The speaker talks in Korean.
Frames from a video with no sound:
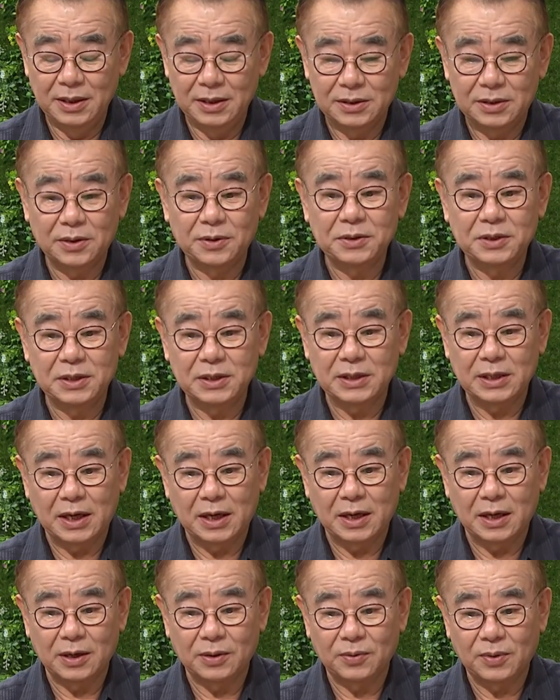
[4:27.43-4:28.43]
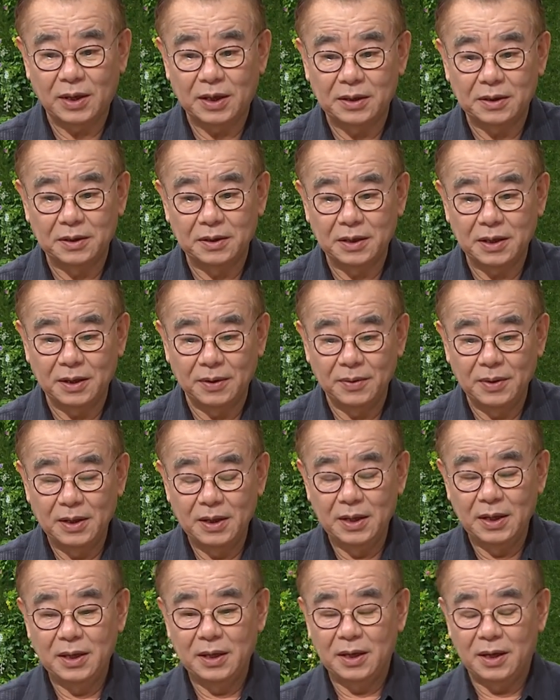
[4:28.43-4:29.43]
선지자라고 하는데
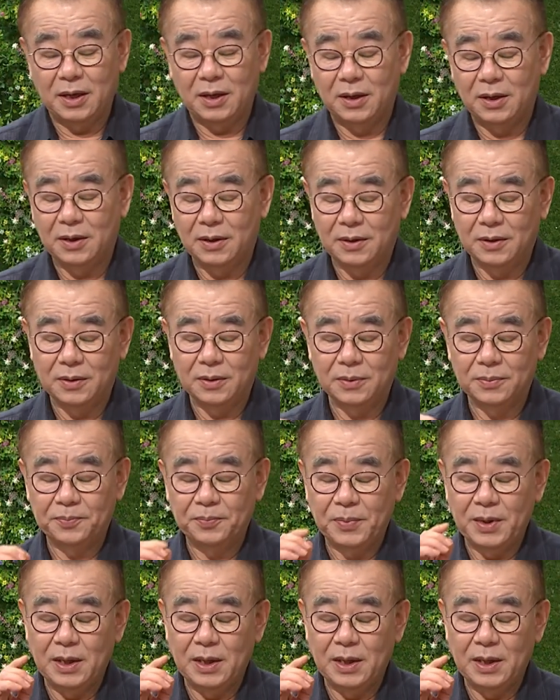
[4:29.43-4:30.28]
어,